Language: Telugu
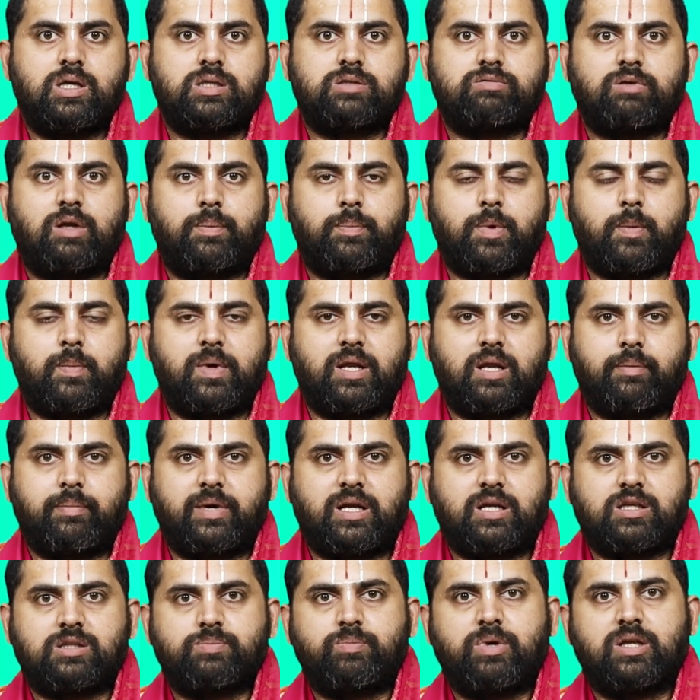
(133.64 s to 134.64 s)
స్వల్పమైన
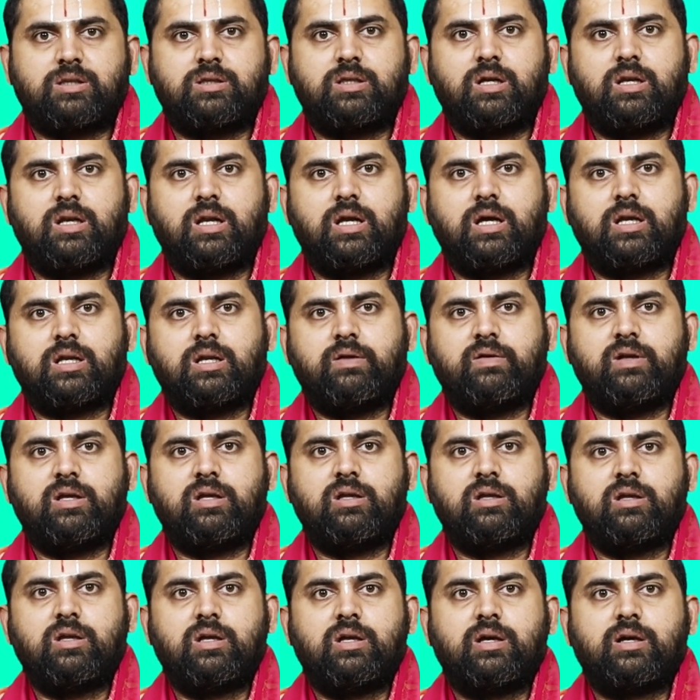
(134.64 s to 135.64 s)
మనస్పర్ధలు లాంటివి
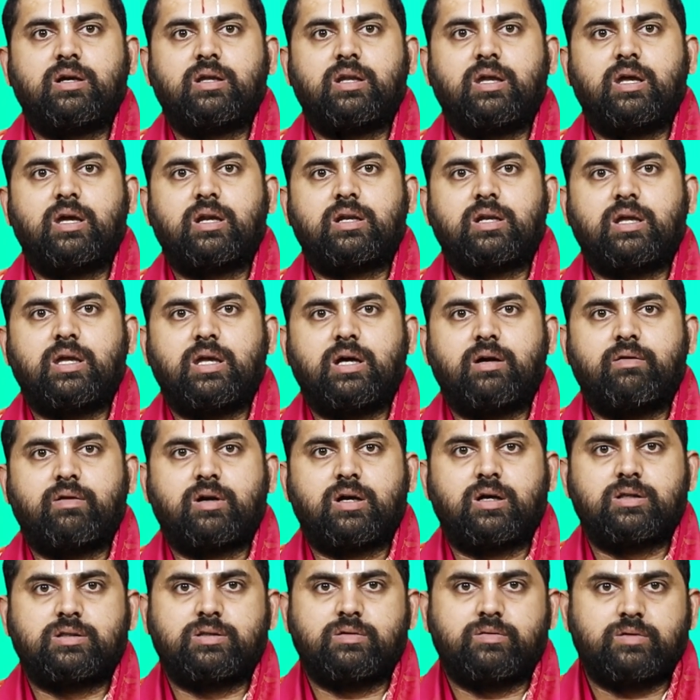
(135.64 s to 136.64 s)
క్రియేట్ అయ్యే
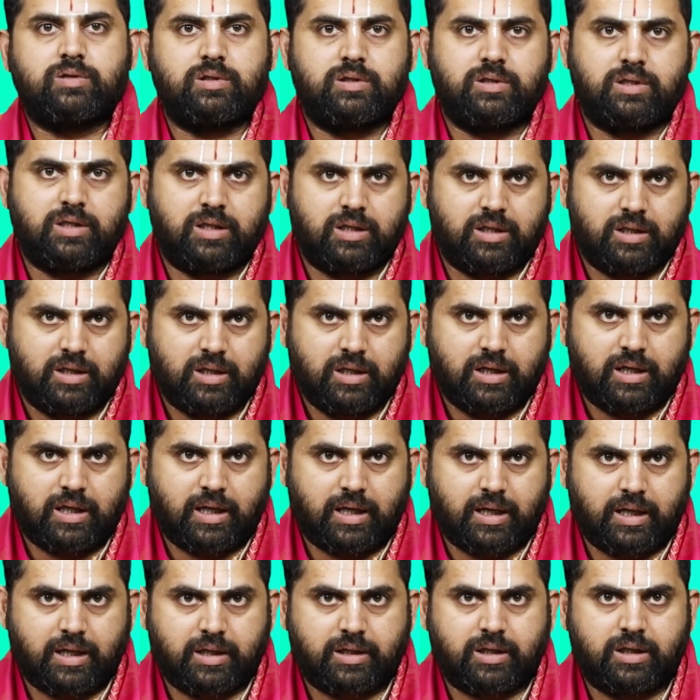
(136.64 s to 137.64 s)
అవకాశం ఉంటుంది
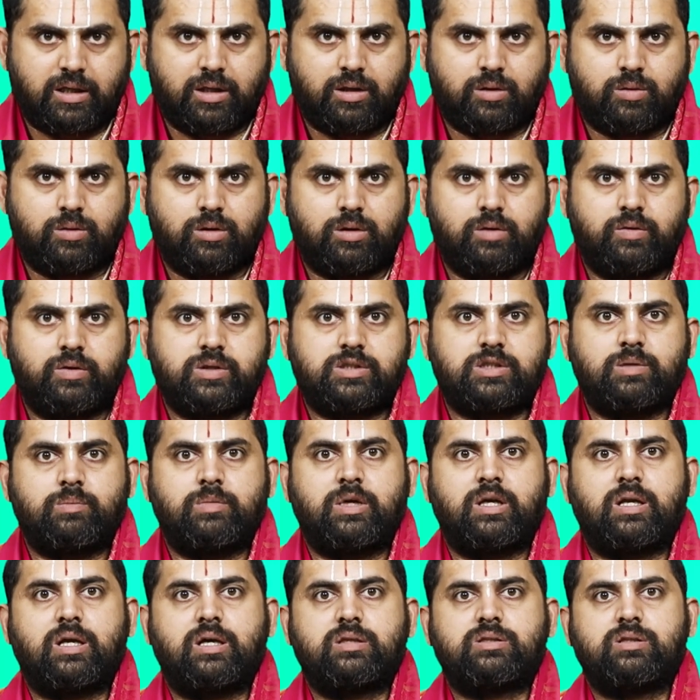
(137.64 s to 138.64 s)
అలాగే ఈ గురువు
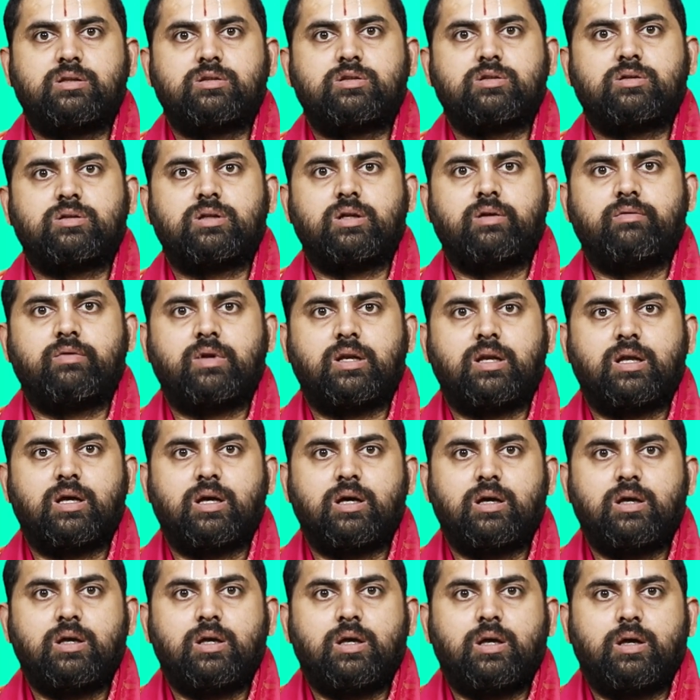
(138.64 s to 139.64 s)
సింహరాశిని చూడడం వల్ల
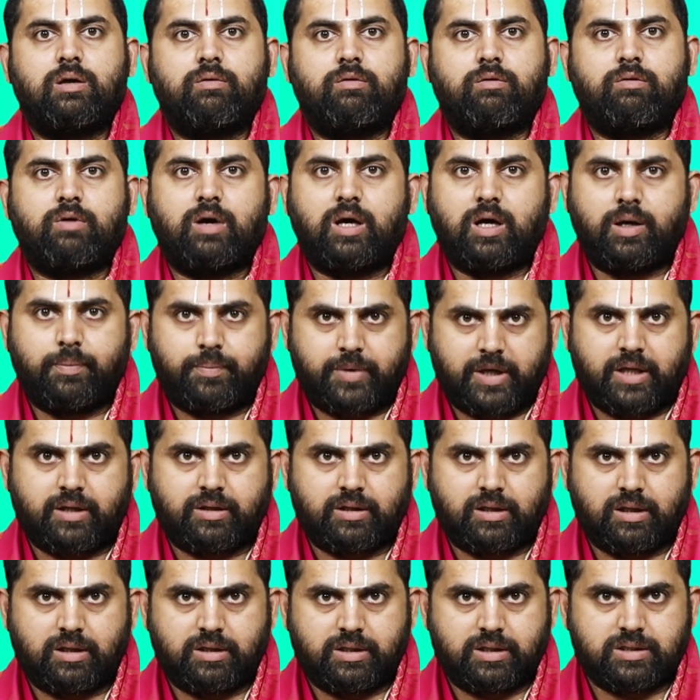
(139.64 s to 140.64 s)
వివాహ
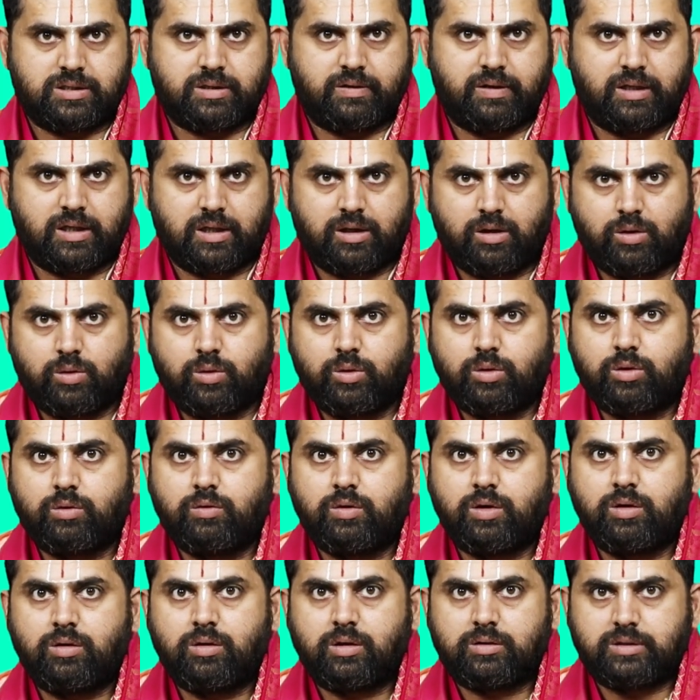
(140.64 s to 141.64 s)
ప్రయత్నాలు చేసే వాళ్ళకి
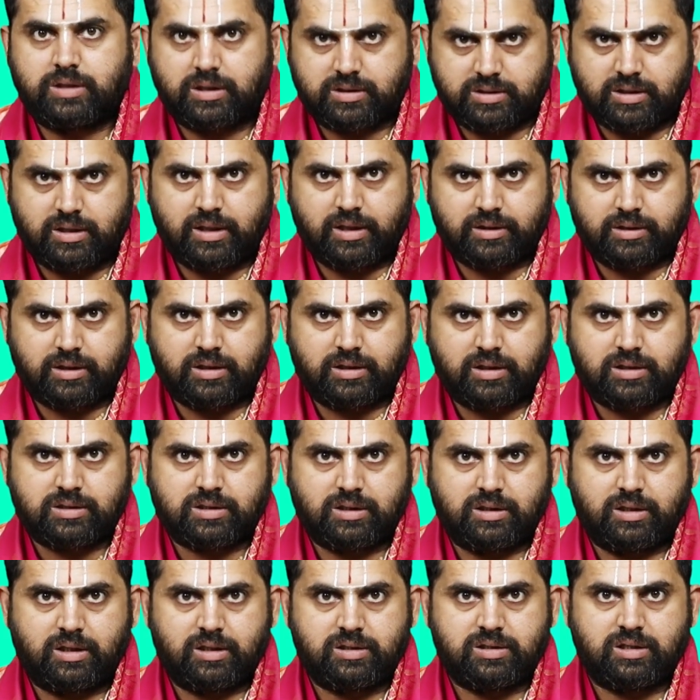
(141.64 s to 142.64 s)
గురువు దశలు
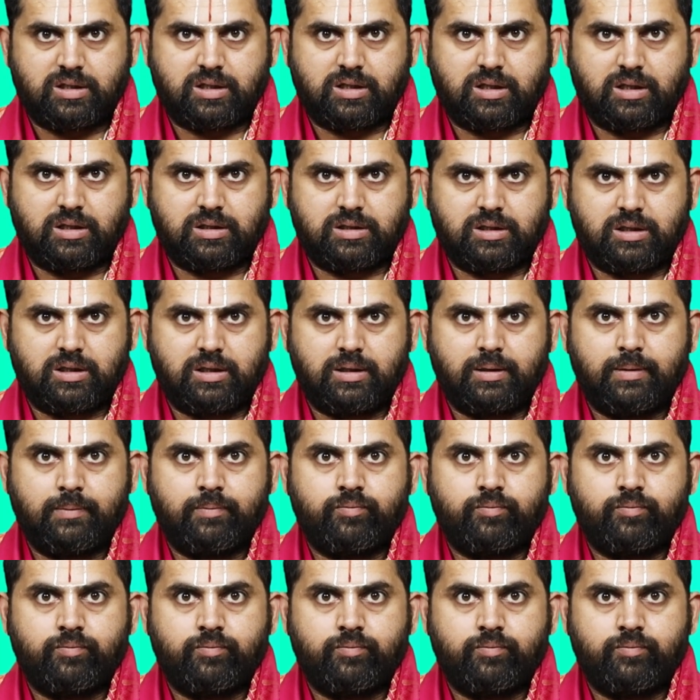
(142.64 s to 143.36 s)
అంతర్దశలు నడిచినట్లయితే